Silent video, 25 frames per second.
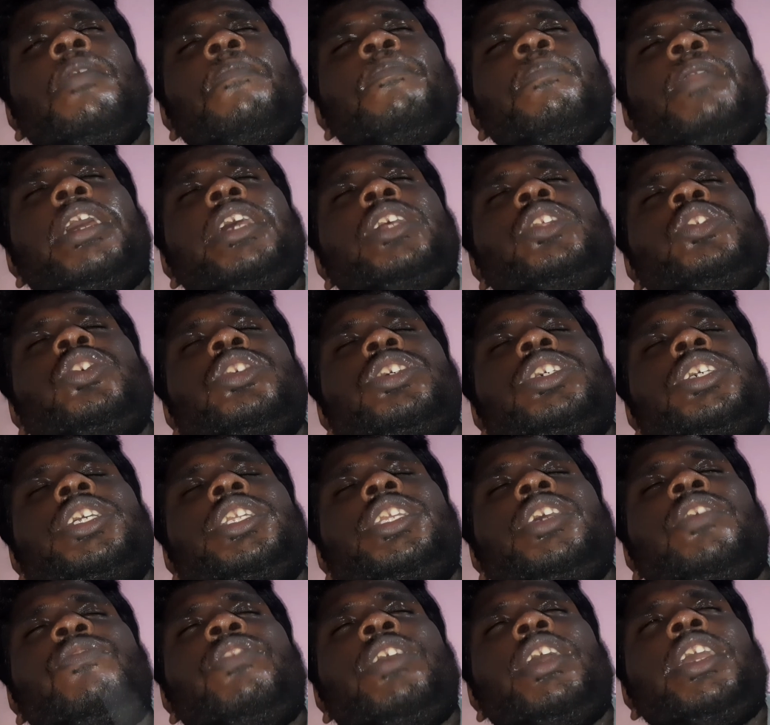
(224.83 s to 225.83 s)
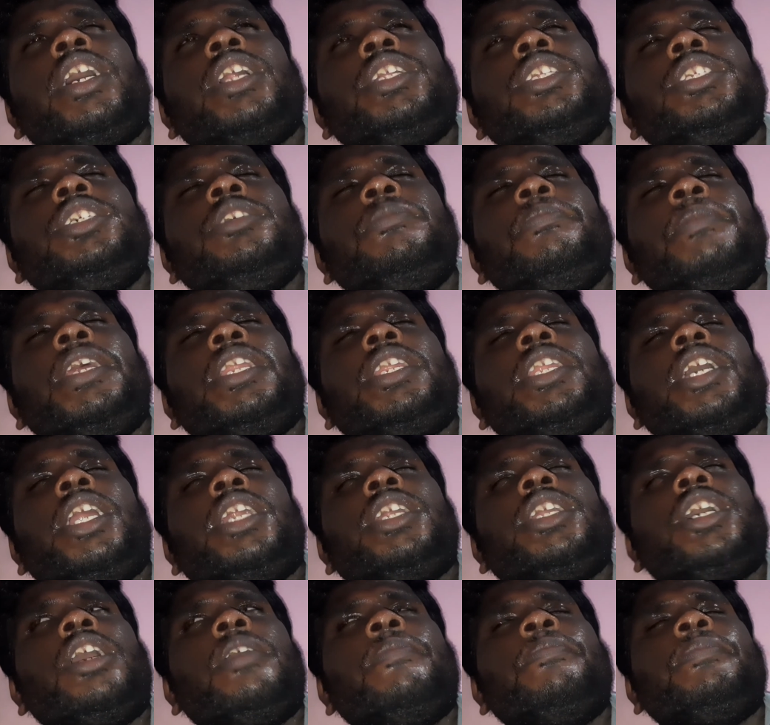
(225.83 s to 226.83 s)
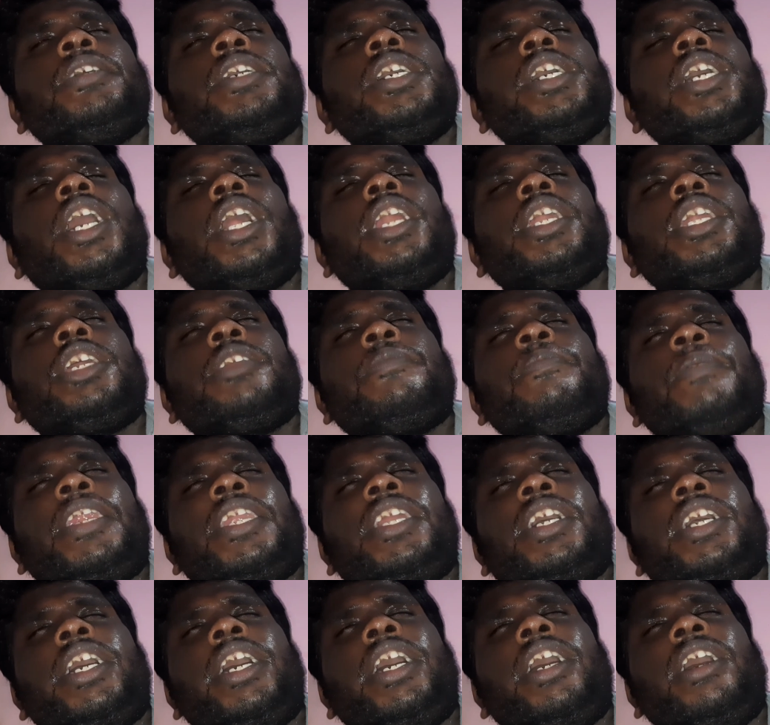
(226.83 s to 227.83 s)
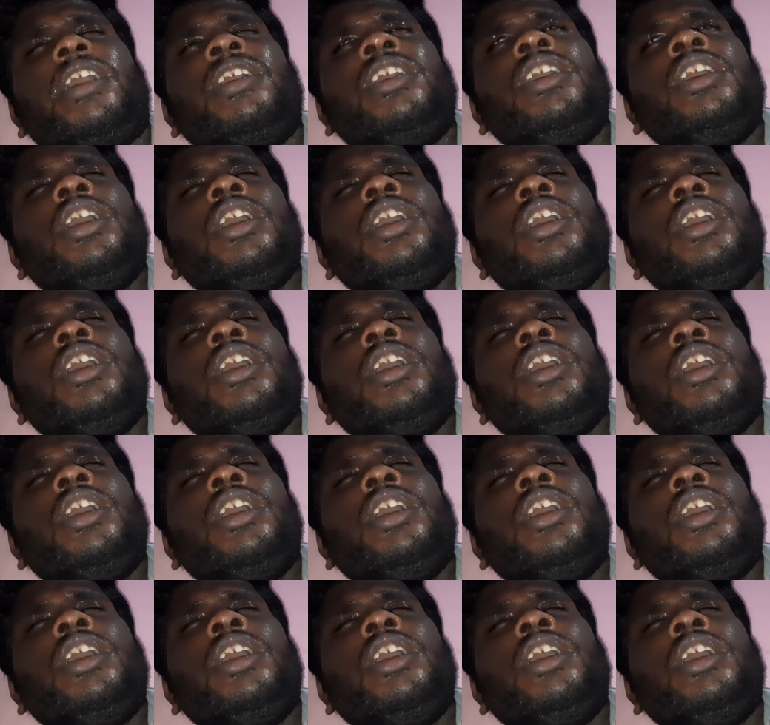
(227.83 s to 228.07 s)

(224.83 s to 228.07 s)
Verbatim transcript: பிளைண்ட் சொசைட்டி ஃபைவ் அட் ஜிமெயில் டாட் காமுக்கு கான்டாக்ட் பண்ணுங்கள்